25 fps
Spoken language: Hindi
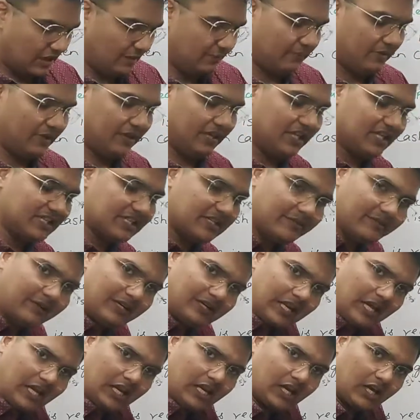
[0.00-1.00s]
अपने खींचे
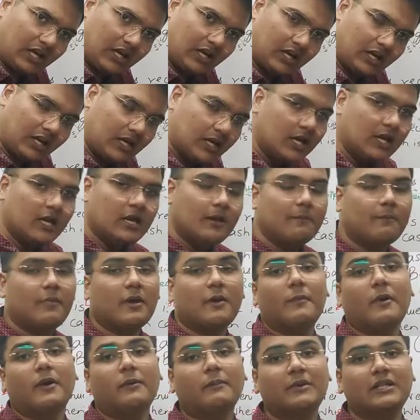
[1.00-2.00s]
में डाला
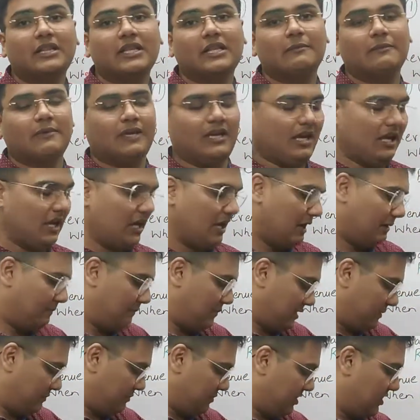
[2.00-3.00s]
पेमेंट मतलब क्या
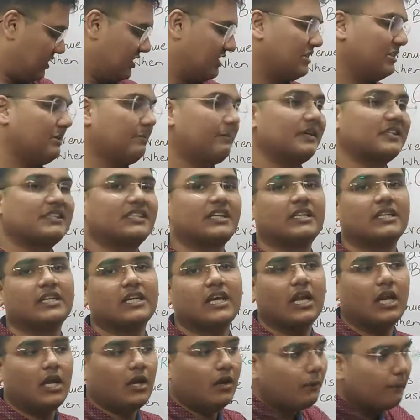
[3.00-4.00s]
आपने अपने खींचे से पैसा
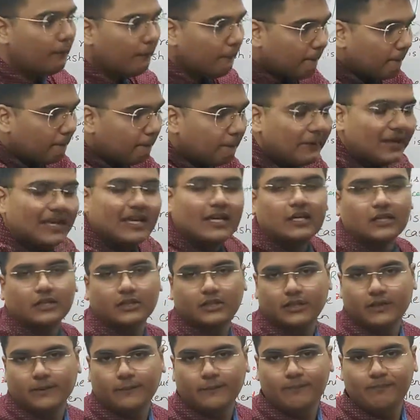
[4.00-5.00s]
निकाला पे कर
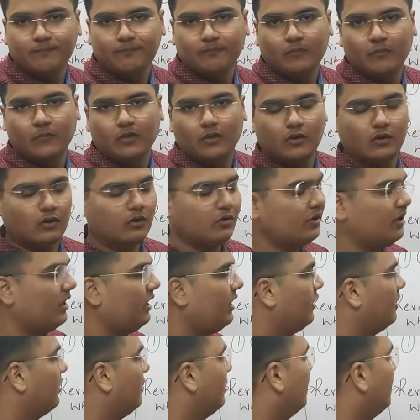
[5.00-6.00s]
दिया ओके